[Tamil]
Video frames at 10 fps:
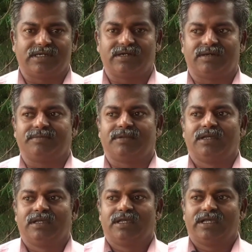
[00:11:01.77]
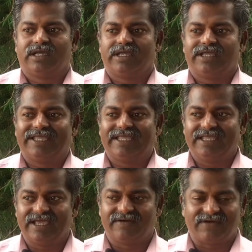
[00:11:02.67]
வருடம்
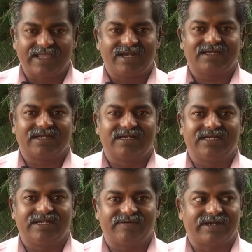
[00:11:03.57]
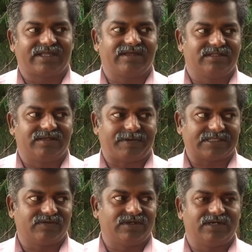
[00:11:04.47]
என் வயலுக்குன்னு இன்ன வரைக்கும் இந்த
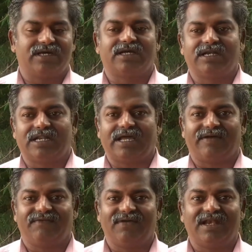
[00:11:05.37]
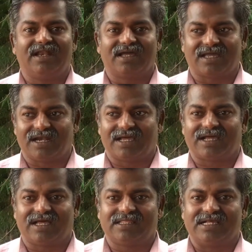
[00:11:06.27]
பத்து வருடங்களில் வெள்ளம்
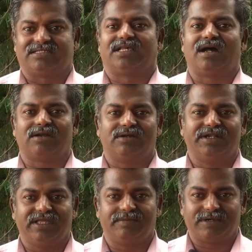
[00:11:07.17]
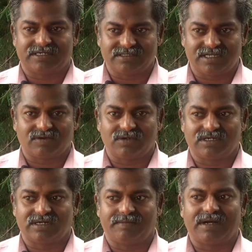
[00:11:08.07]
கலக்காத சாணம் நீர் மட்டும்தான்
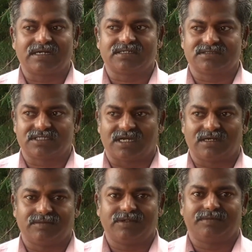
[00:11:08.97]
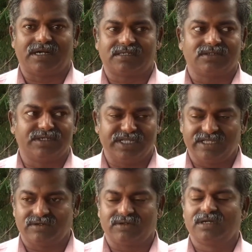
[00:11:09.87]
கொடுக்குறேன் மாட்டு சாணமும் மாட்டு
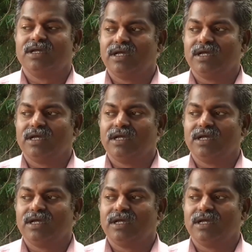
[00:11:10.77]
நீரும்